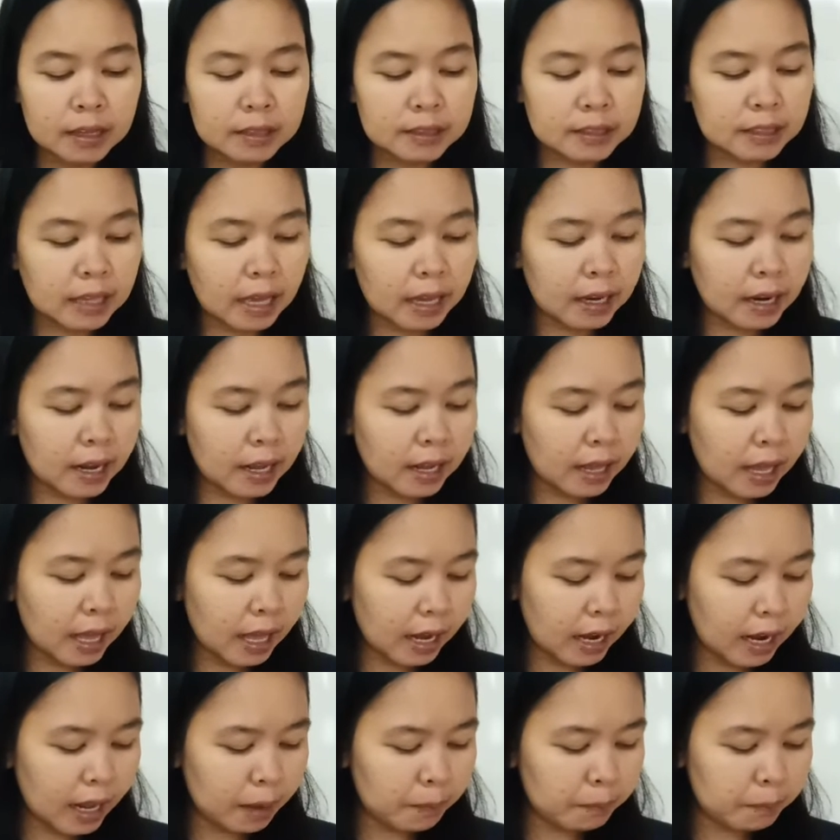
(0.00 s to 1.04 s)
Sekarang
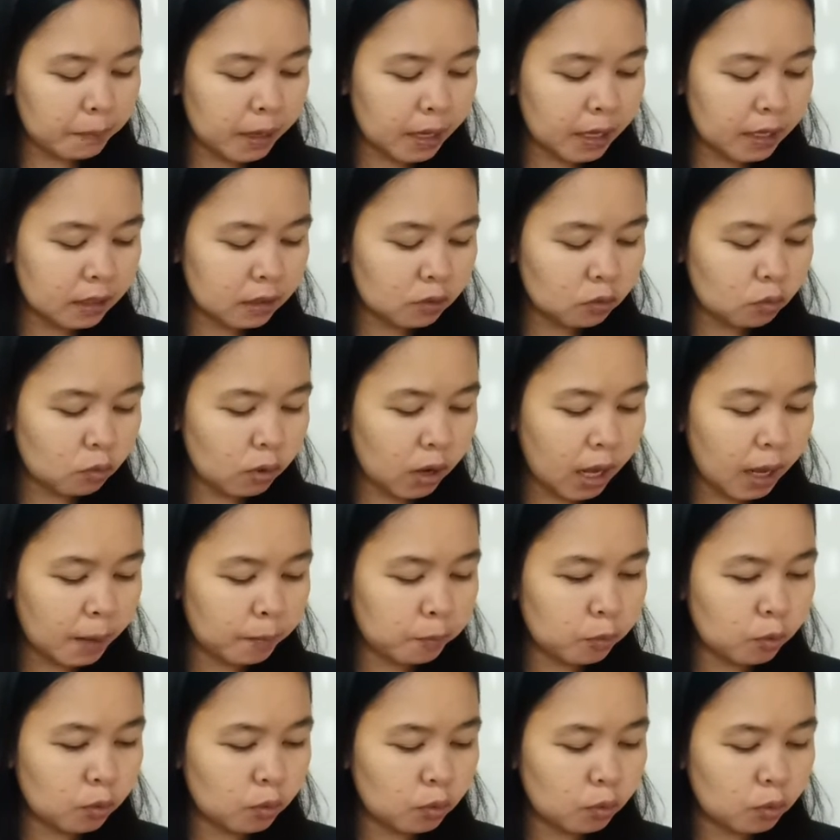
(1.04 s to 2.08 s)
halaman
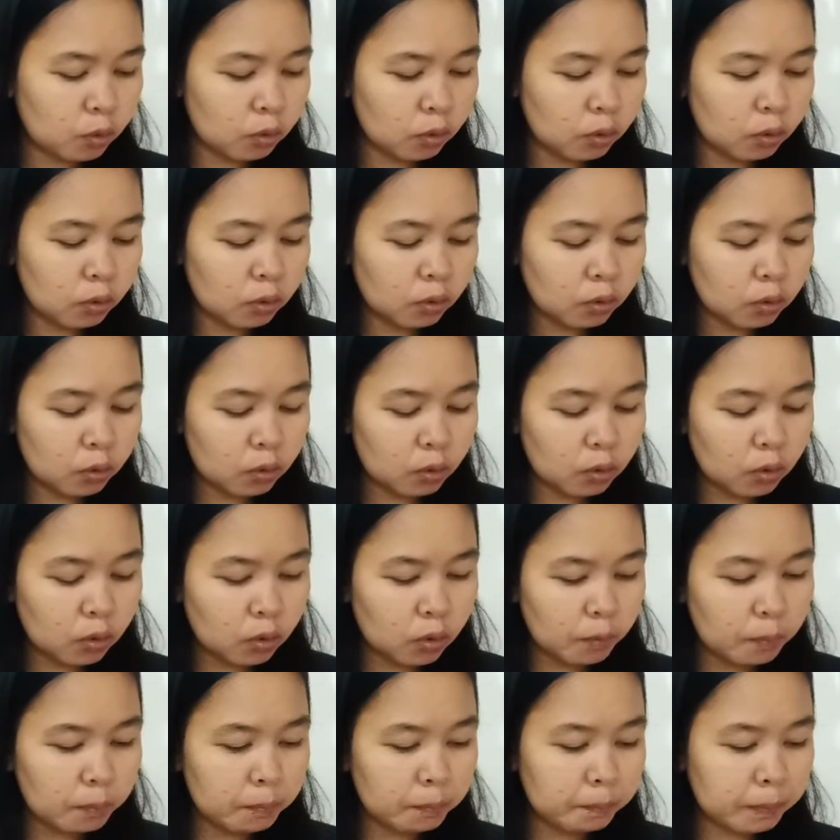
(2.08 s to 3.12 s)

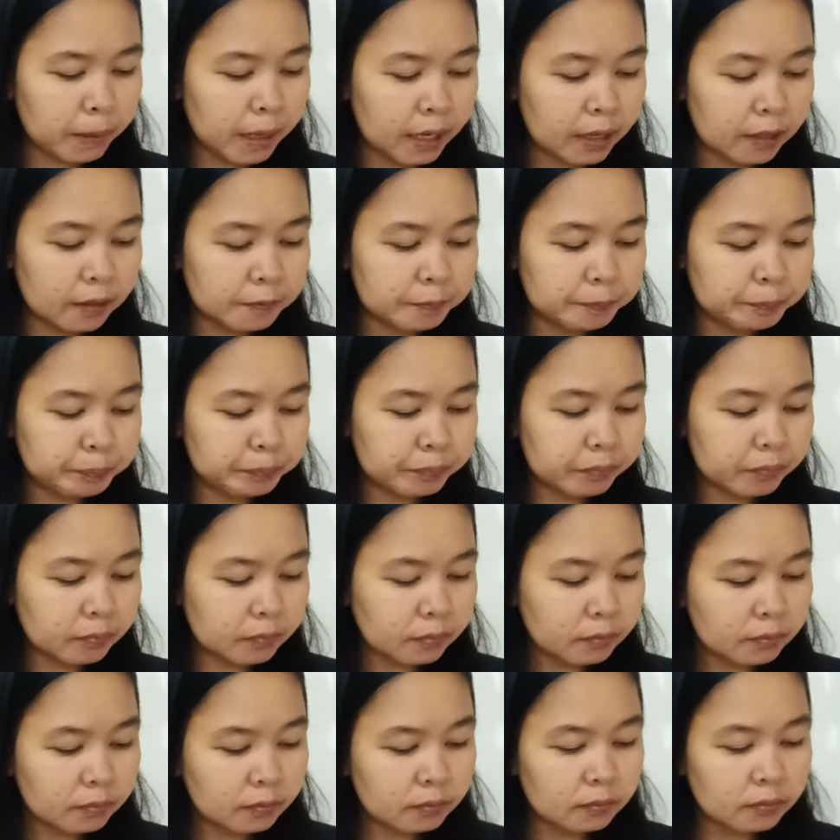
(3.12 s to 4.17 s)

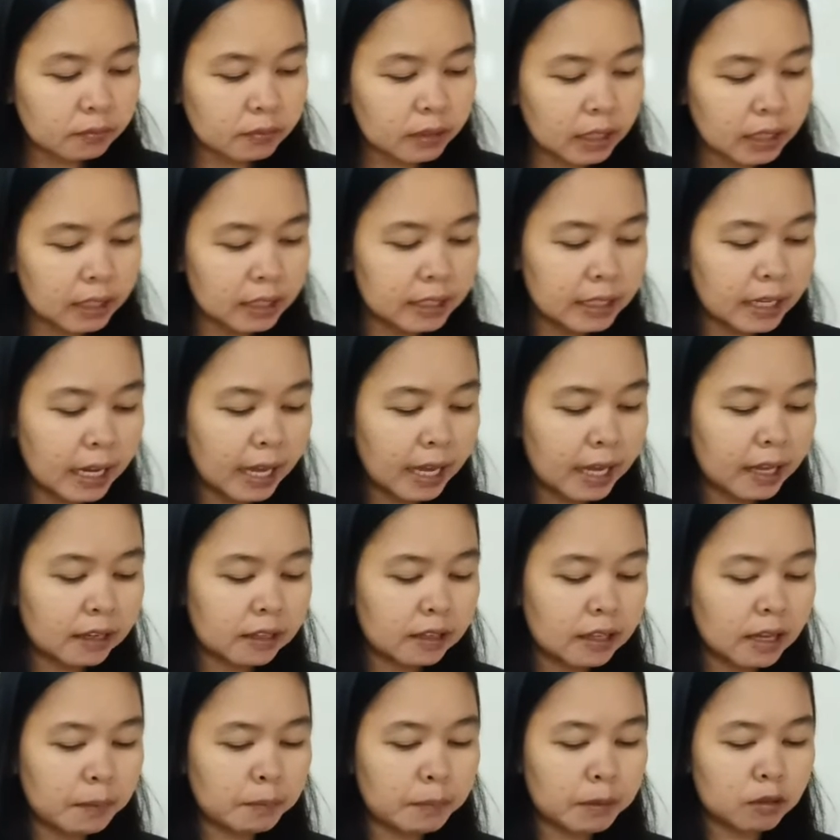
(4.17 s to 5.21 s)
24. Lihat
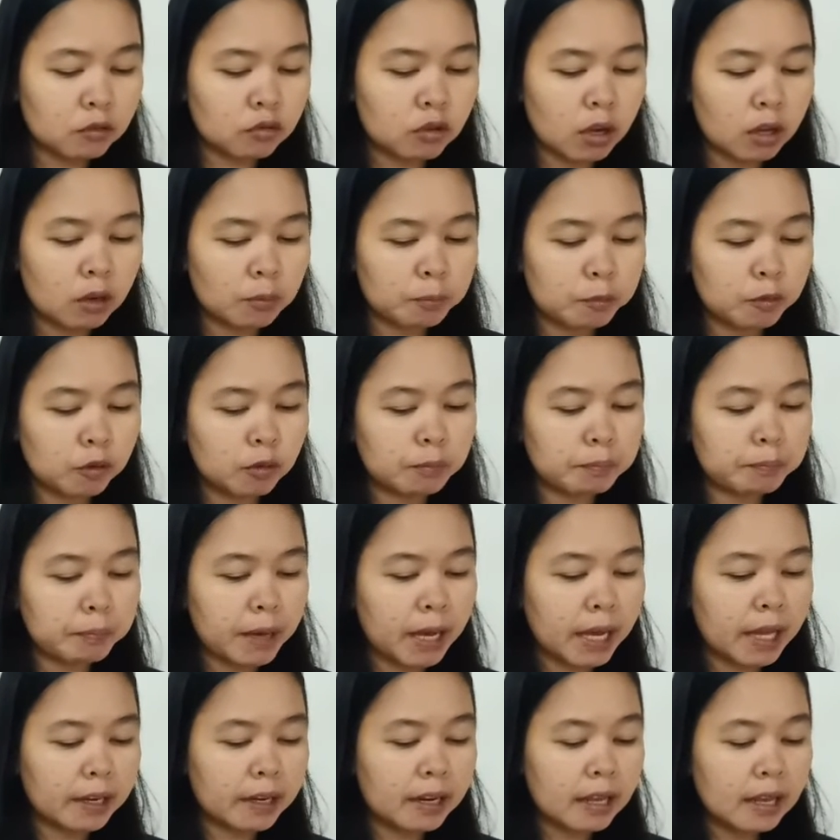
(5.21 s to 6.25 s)
gambar 24. e,
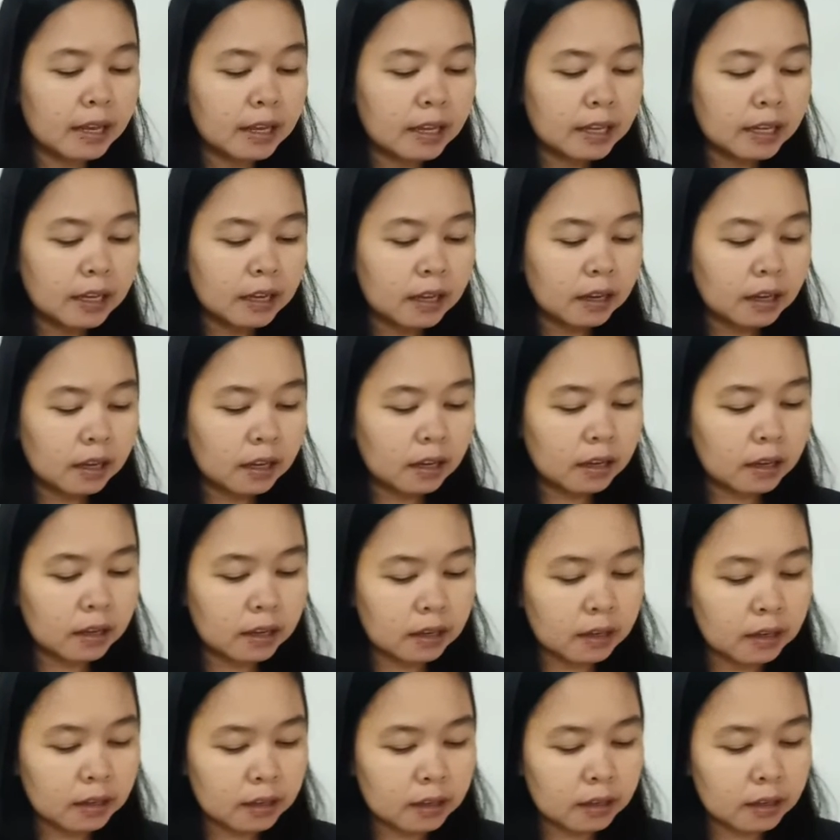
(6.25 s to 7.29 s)

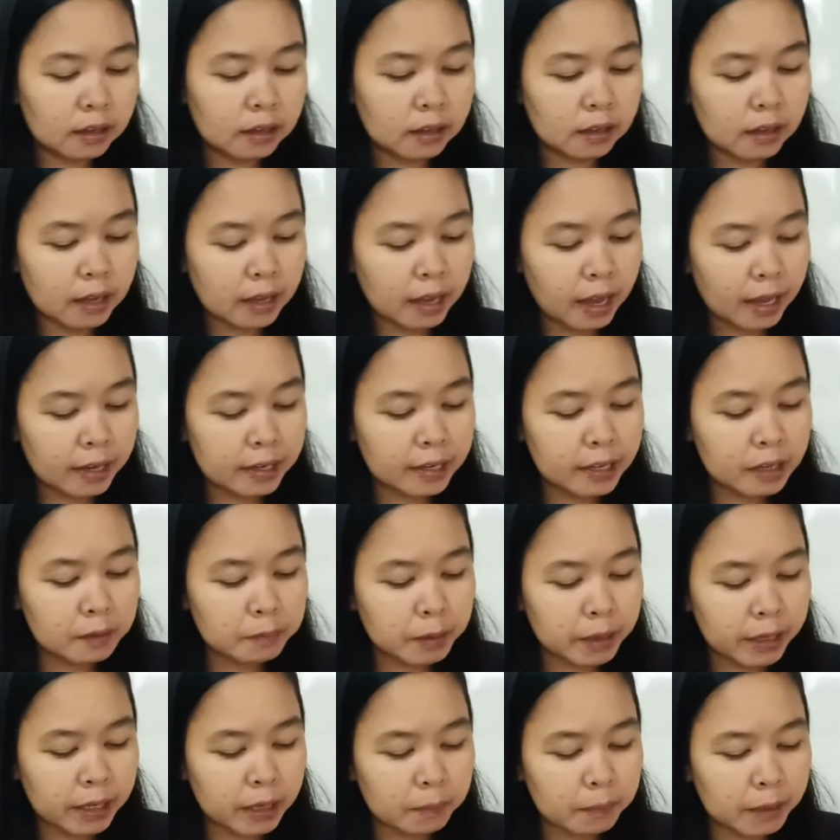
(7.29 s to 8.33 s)
eh, ada
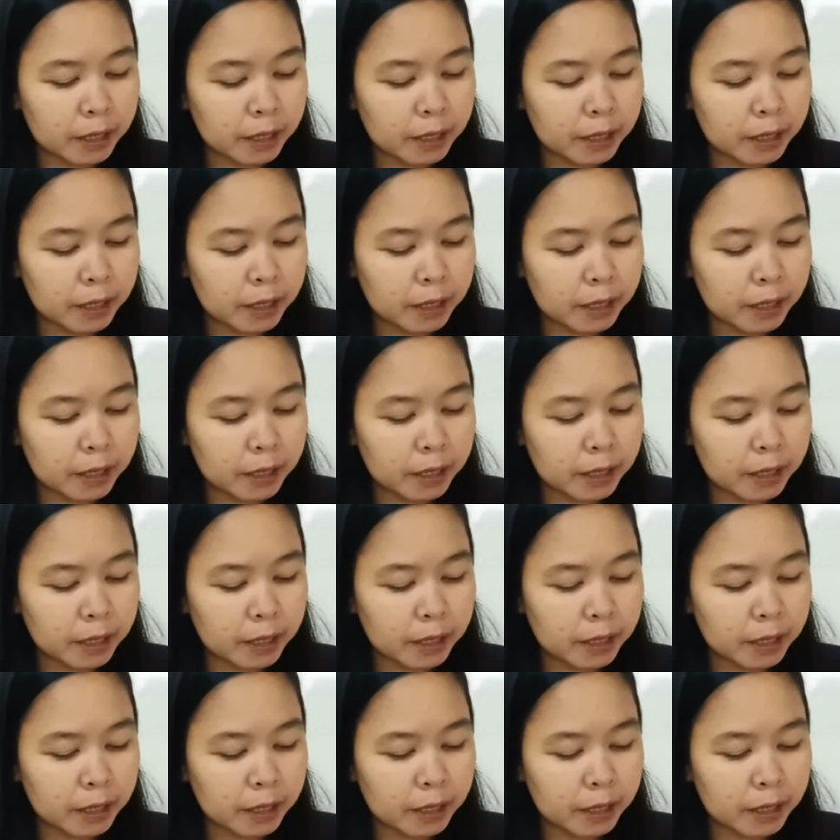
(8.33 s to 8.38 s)
yang pakai